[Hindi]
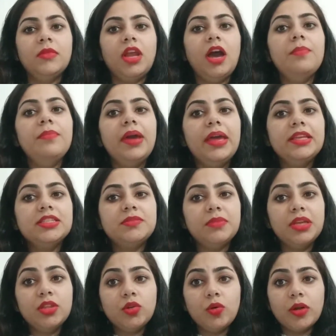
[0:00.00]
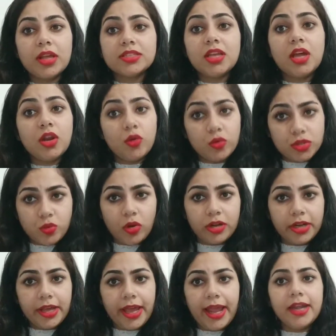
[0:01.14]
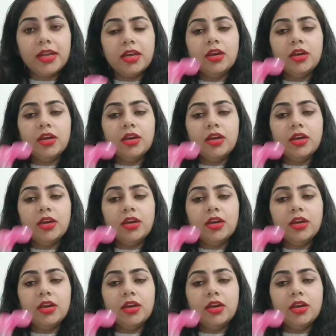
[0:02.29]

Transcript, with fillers: अब मैं इसमें थोड़ा सा रोज वाटर ऐड